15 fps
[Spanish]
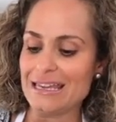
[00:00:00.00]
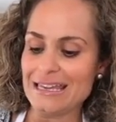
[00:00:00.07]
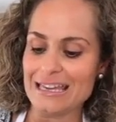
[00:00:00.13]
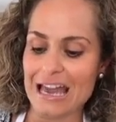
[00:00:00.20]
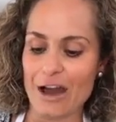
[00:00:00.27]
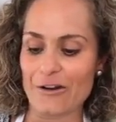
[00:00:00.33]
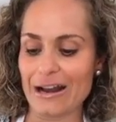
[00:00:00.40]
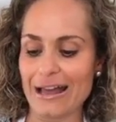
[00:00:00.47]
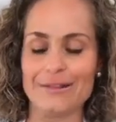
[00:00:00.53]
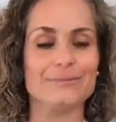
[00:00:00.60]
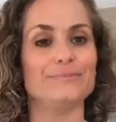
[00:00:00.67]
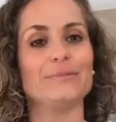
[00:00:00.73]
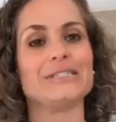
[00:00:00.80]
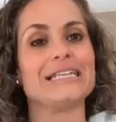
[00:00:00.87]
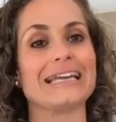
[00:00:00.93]
Y ahora,
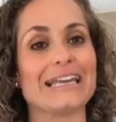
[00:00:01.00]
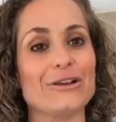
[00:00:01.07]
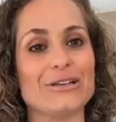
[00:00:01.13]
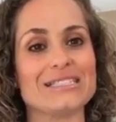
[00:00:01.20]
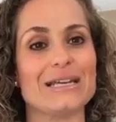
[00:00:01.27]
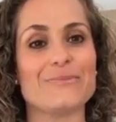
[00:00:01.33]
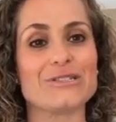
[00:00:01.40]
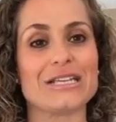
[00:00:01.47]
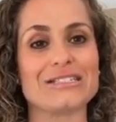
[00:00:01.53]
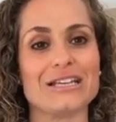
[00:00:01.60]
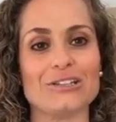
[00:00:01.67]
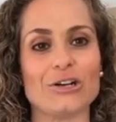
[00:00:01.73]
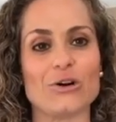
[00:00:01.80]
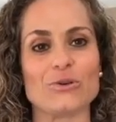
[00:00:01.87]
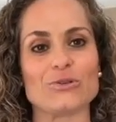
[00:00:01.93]
pues aquí lo estamos
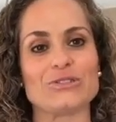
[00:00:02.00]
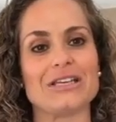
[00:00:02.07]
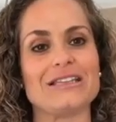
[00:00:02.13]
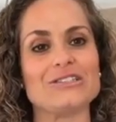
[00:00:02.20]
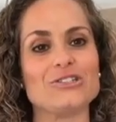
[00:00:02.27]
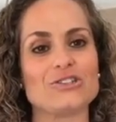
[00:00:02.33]
haciendo con ustedes.